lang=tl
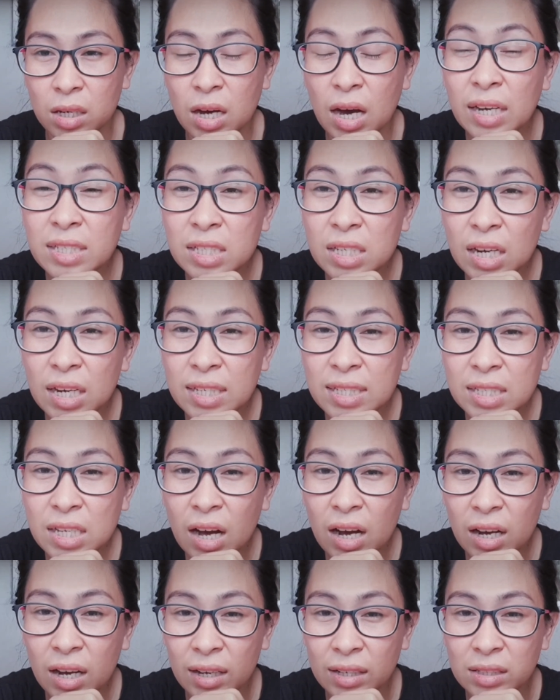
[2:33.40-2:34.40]
at sa
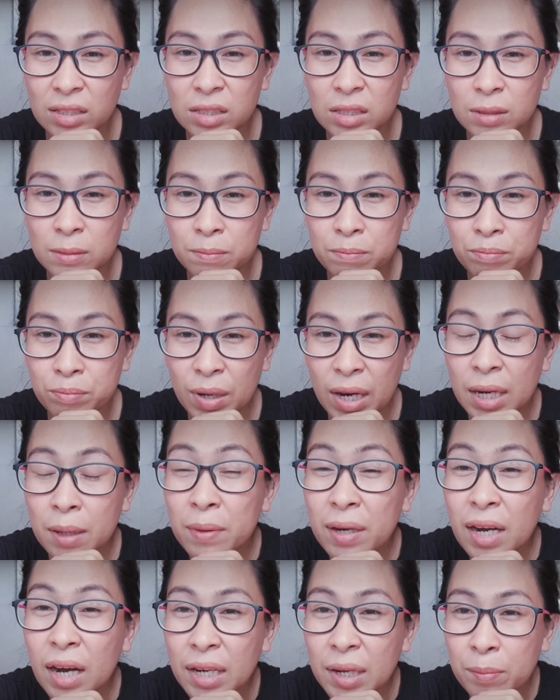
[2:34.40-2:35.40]
lansangan para
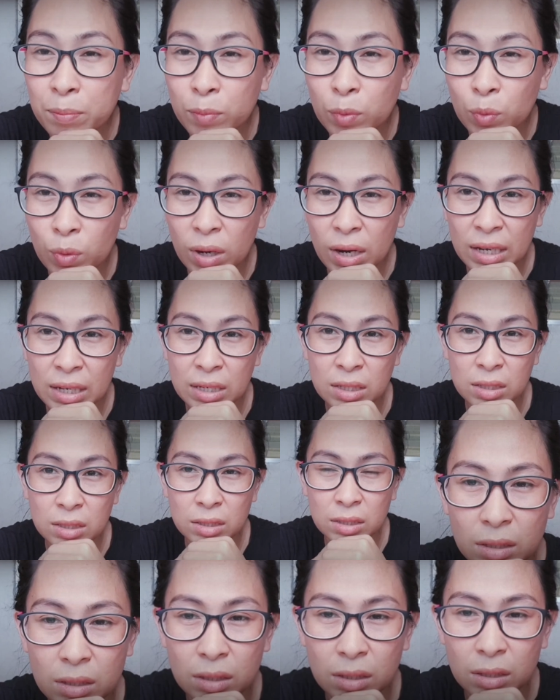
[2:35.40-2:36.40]
maghanap buhay.
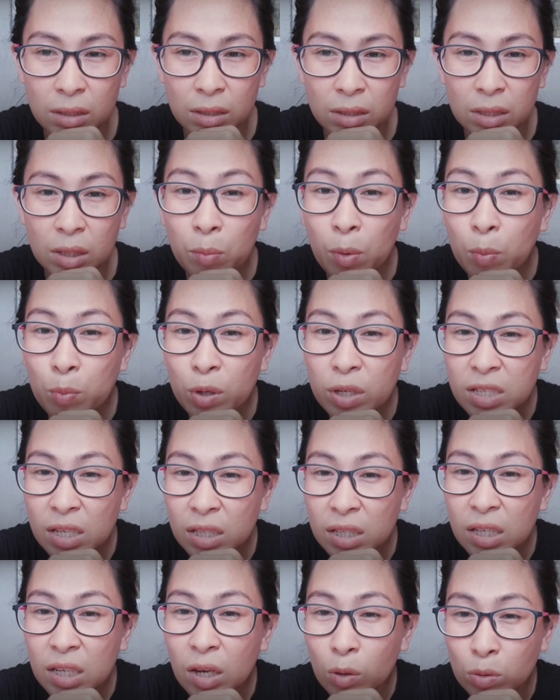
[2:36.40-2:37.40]

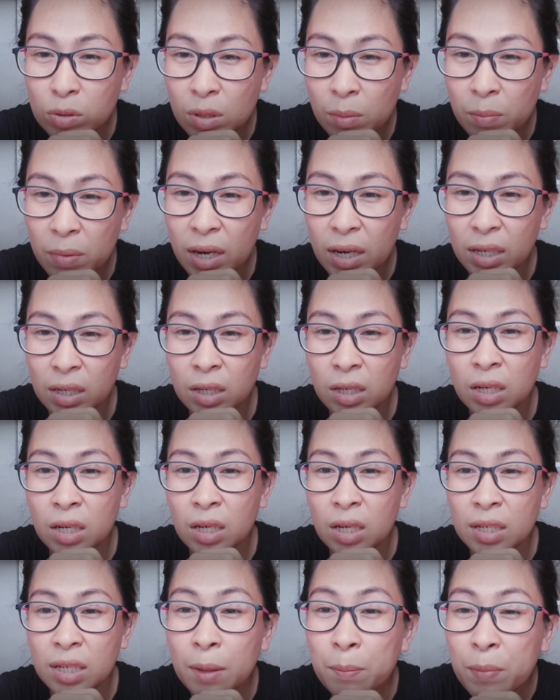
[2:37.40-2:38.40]
Nababisit din ako sa mga
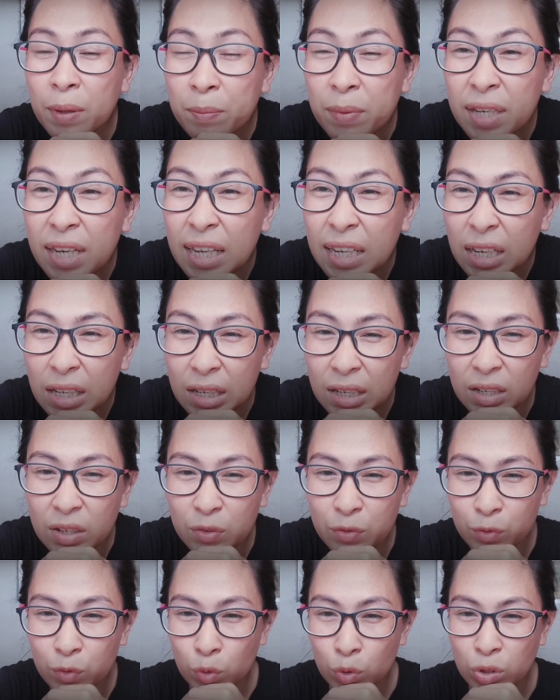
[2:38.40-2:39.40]
nagbibigay ng
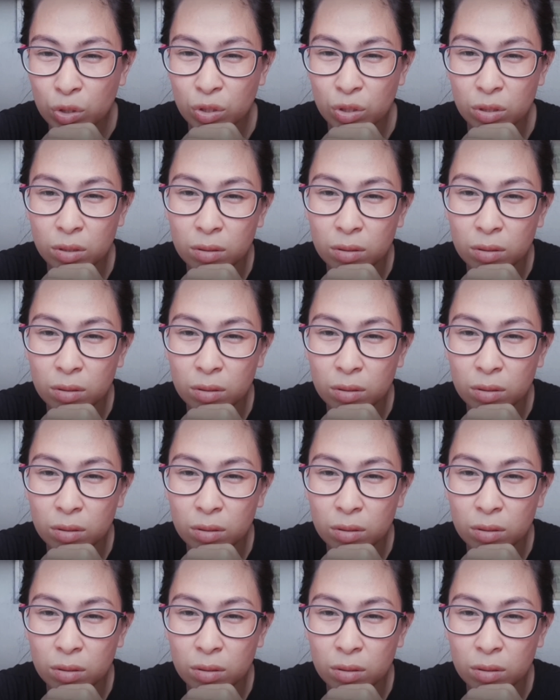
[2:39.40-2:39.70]
relief goods.